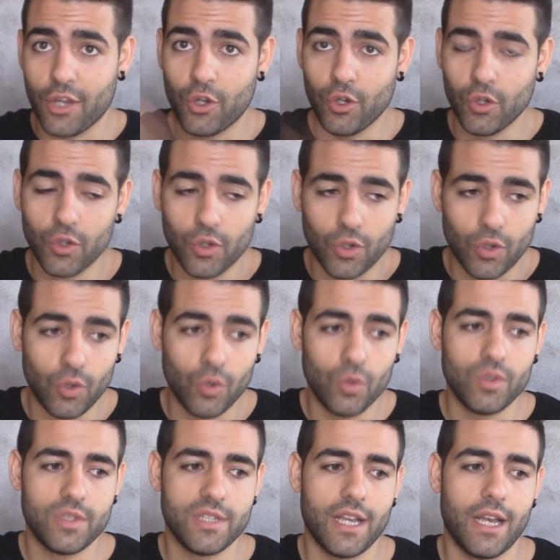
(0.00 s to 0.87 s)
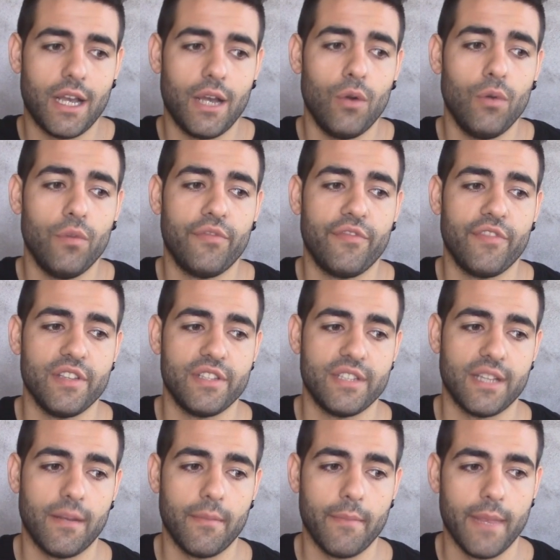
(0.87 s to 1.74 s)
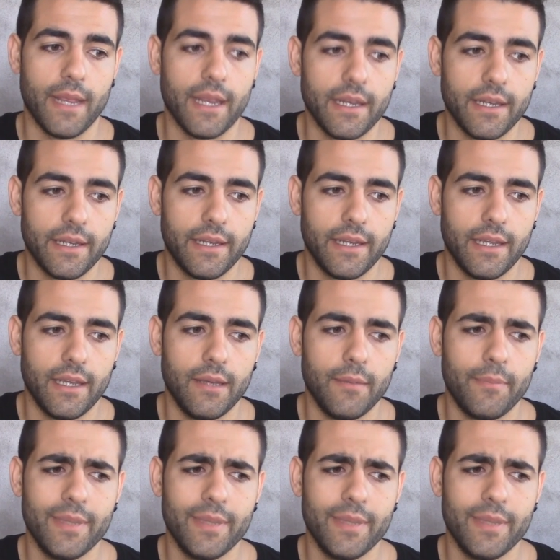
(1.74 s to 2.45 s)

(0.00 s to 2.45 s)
conclusa ufficialmente.